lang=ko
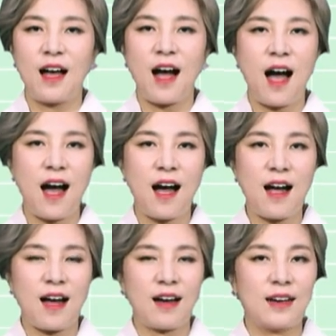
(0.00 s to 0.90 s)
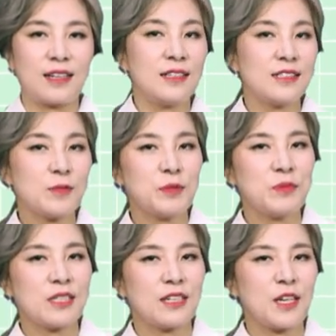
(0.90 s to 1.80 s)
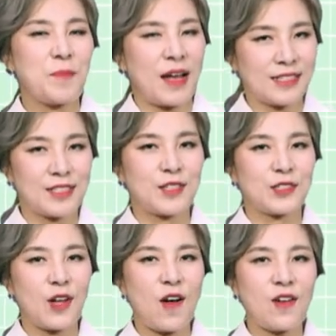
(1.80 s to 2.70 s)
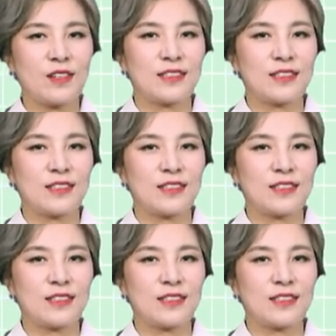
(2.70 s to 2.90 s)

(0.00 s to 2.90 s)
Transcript: 아, 이 집 음식이 맛있어서